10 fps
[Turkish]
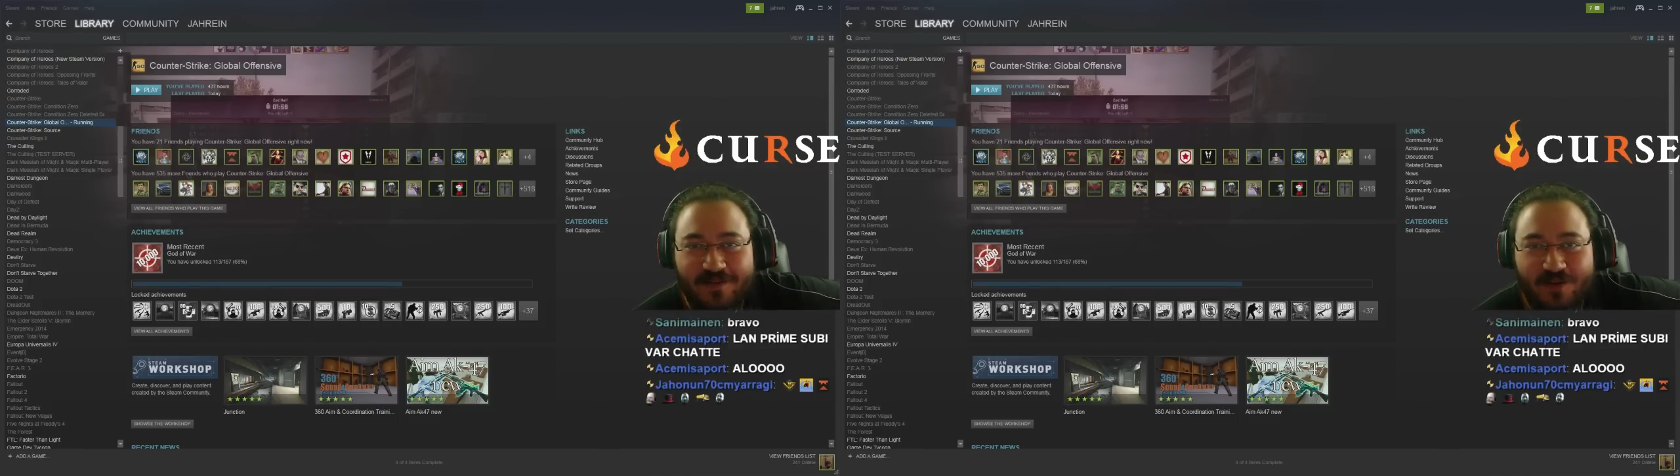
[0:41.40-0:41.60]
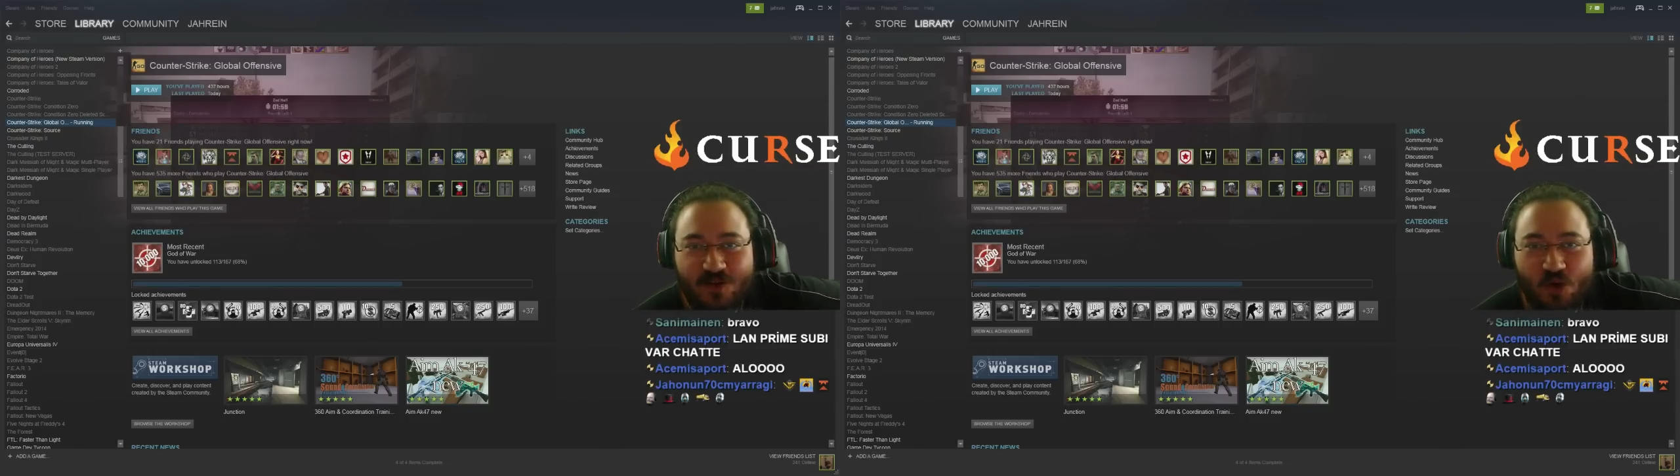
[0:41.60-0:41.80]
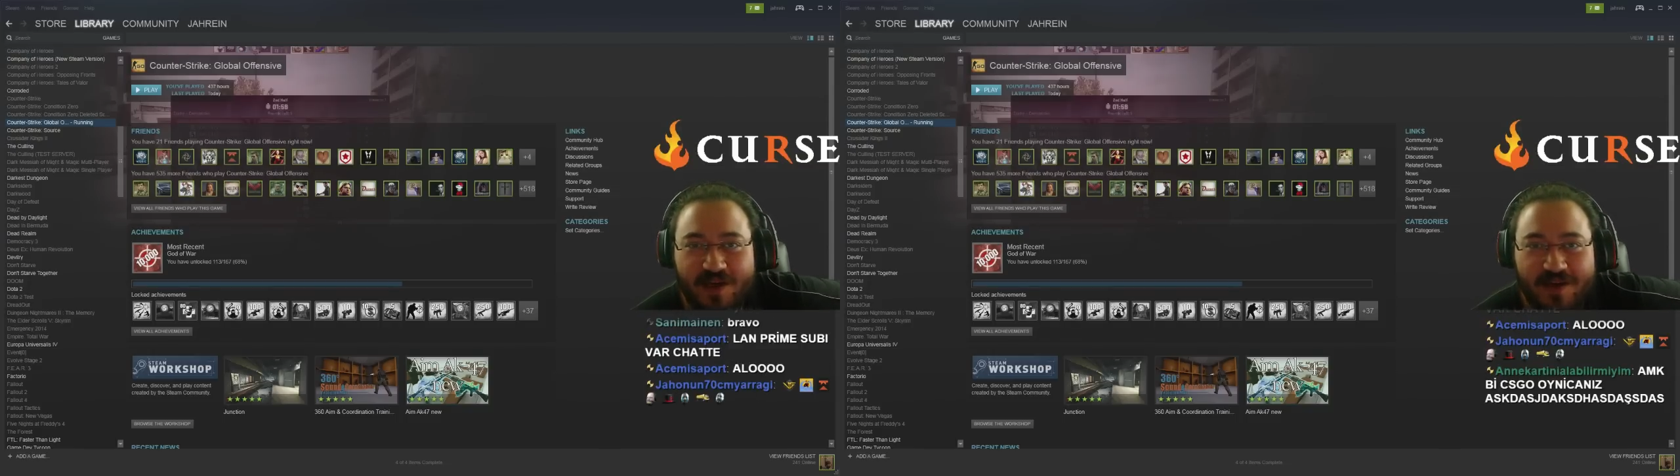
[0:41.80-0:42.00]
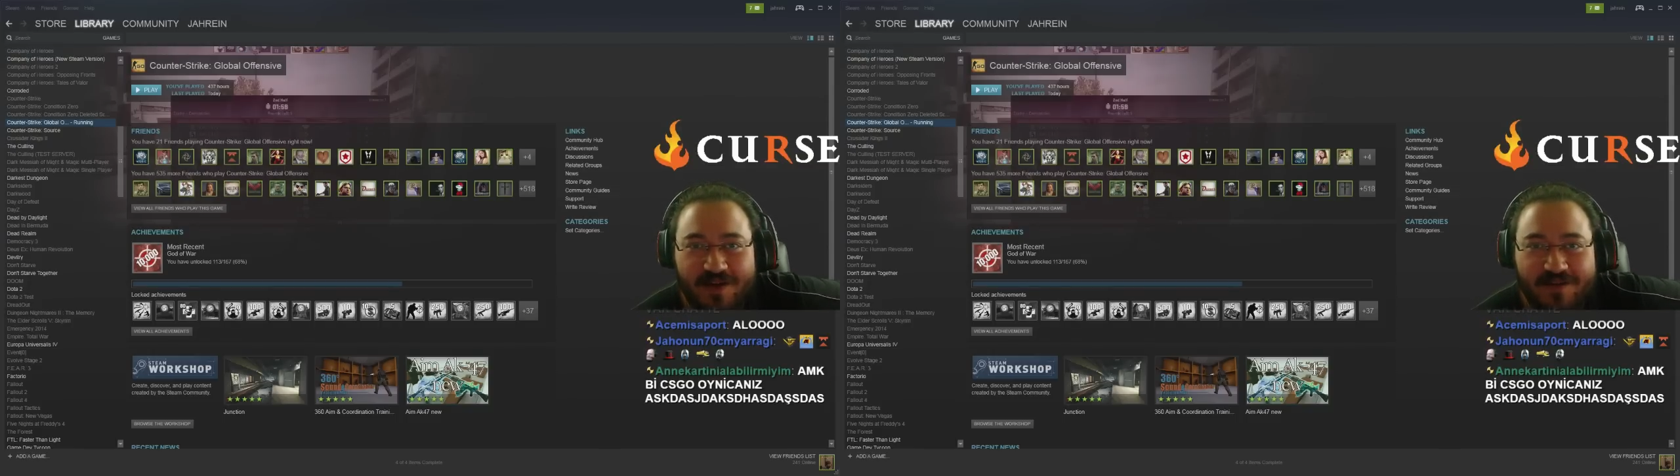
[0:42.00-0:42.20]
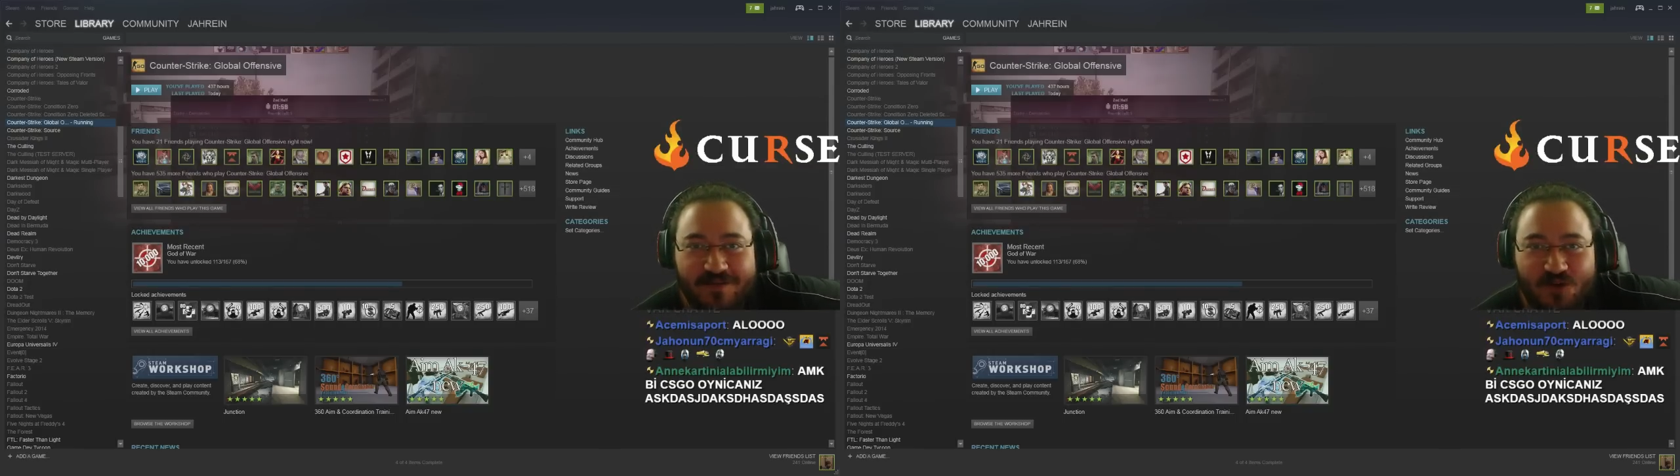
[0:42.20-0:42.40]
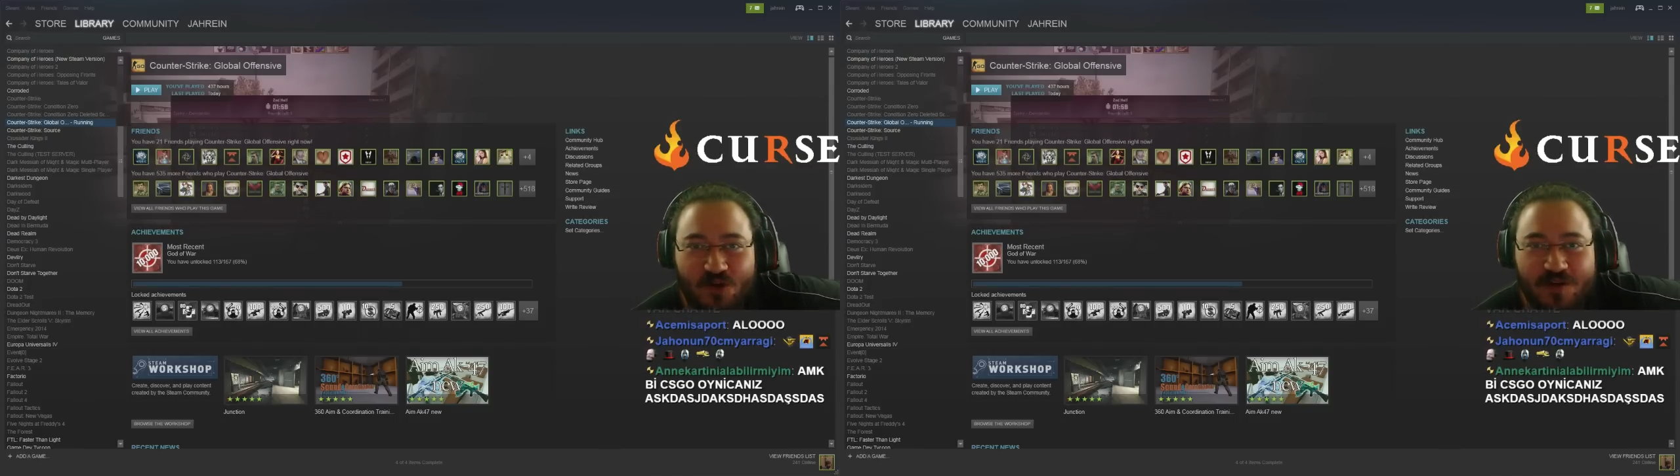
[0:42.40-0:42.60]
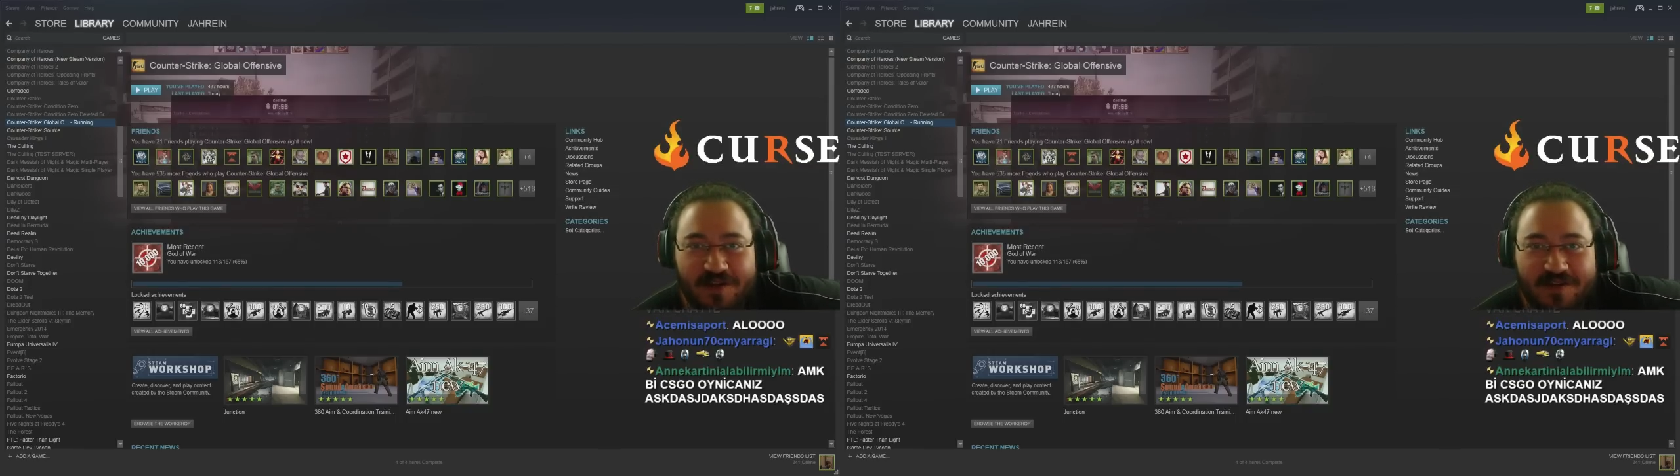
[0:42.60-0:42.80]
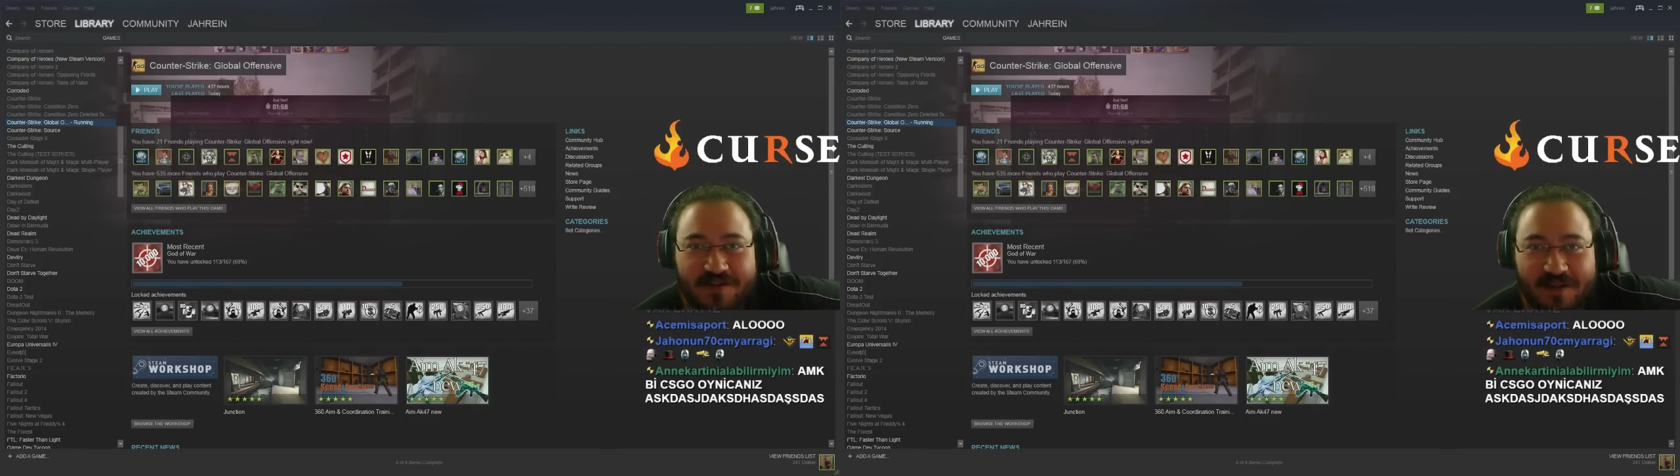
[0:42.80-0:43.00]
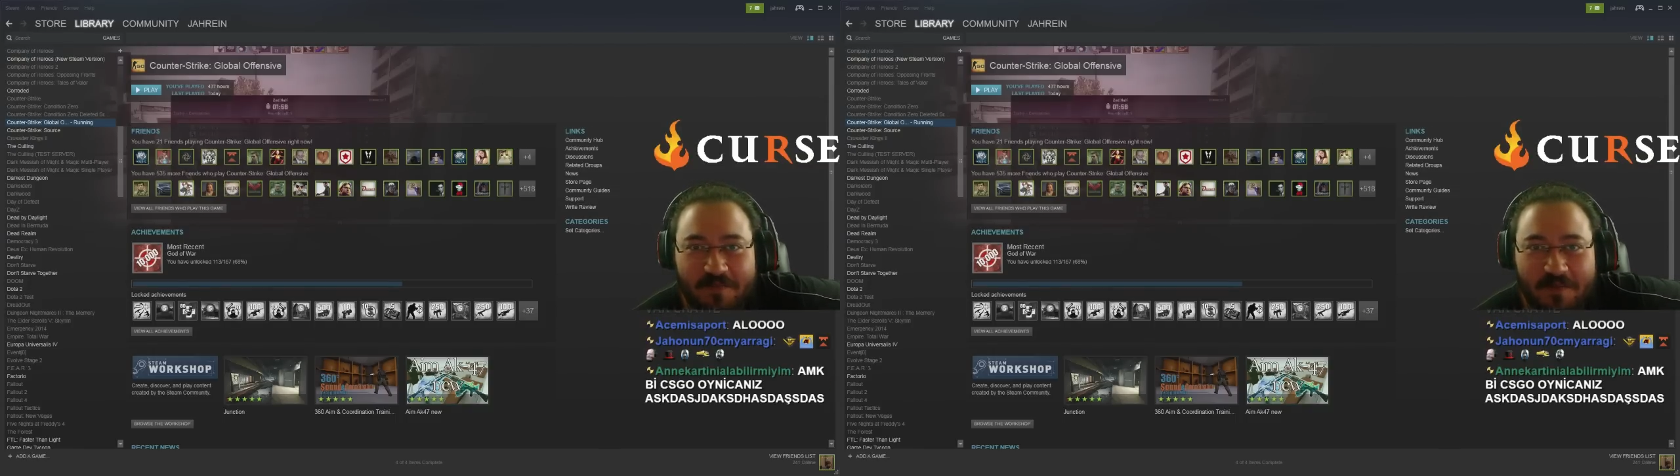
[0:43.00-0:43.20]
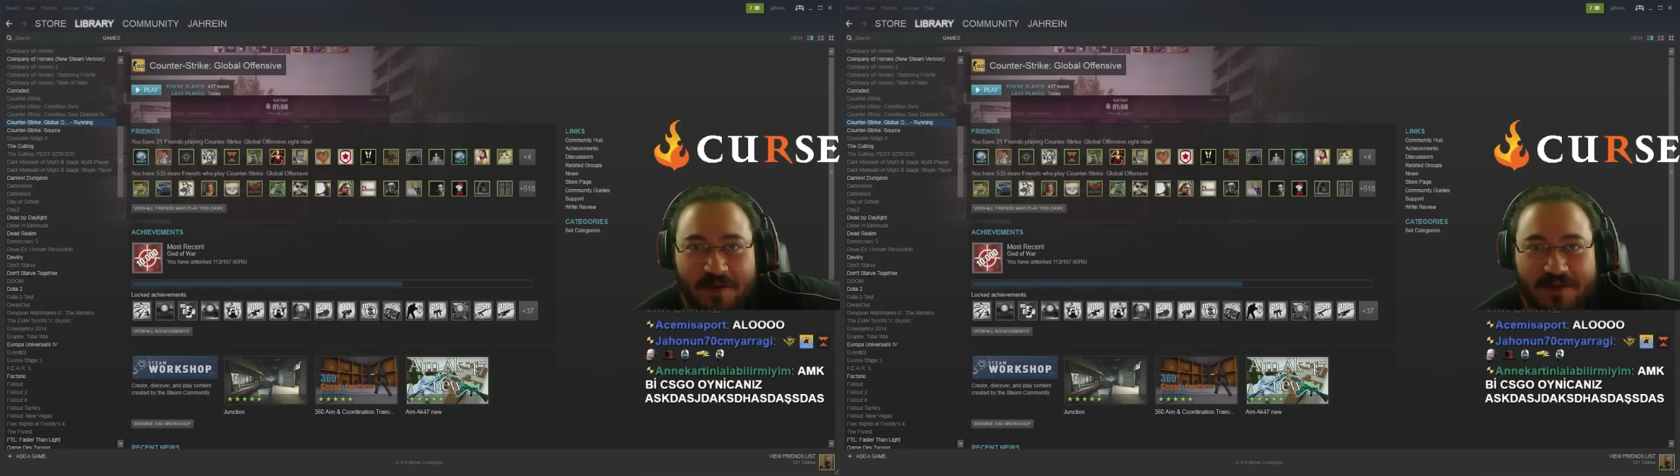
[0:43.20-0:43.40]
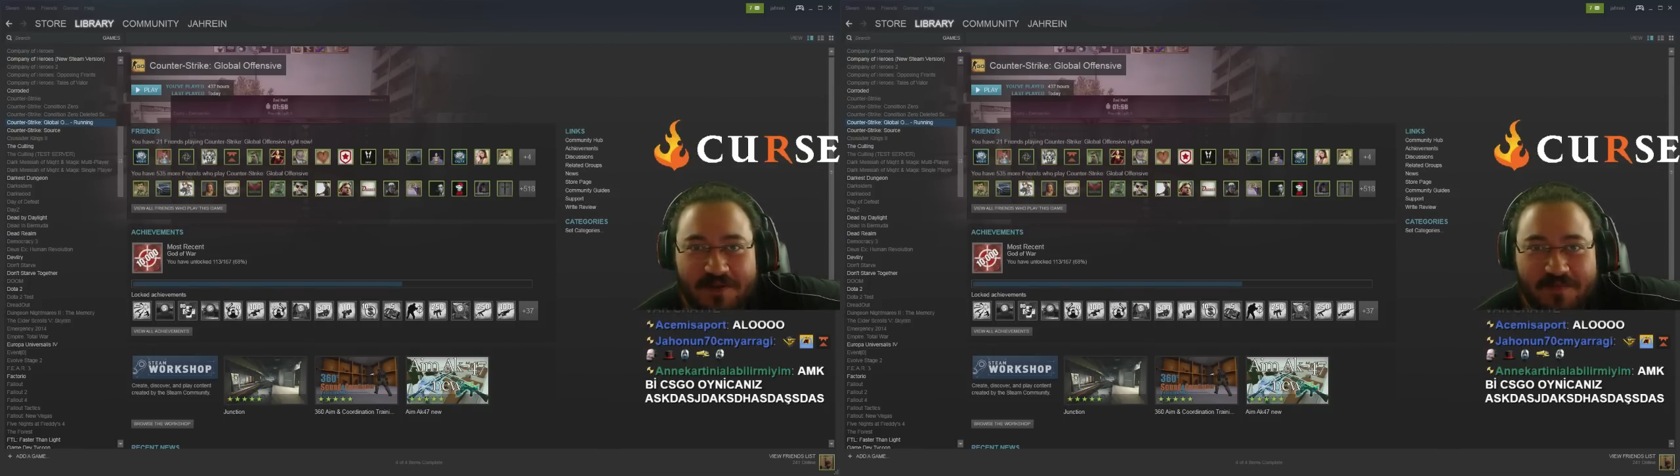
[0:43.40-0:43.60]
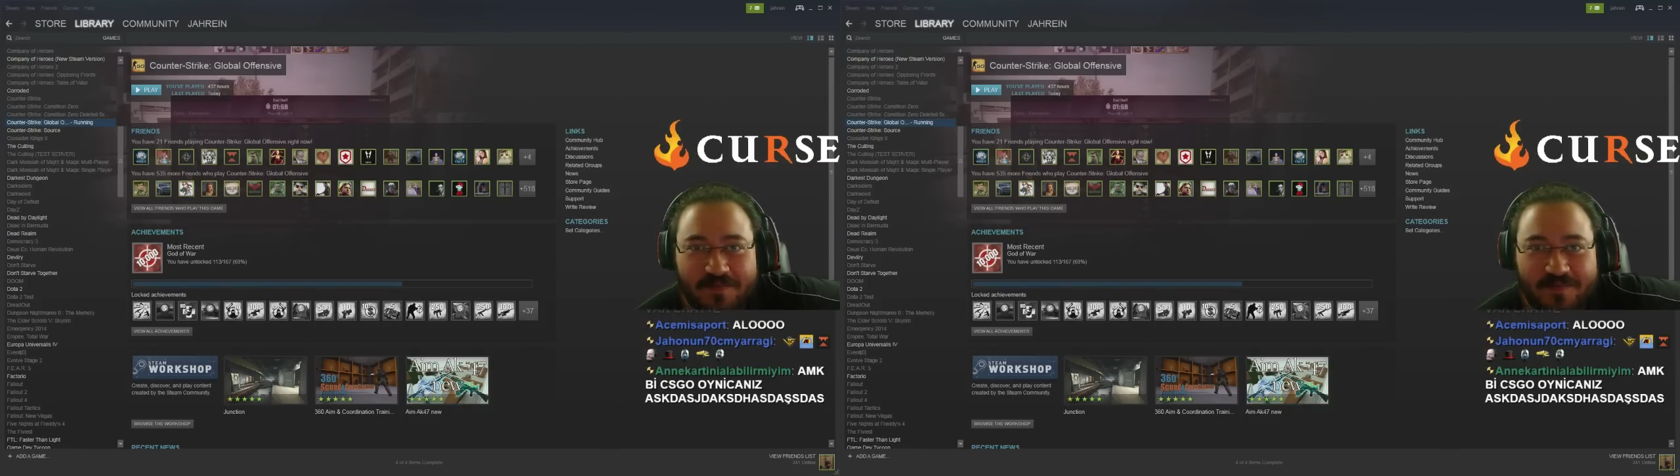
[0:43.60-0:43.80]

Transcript: Yogi'ye çok yakın hissetmeye başladım.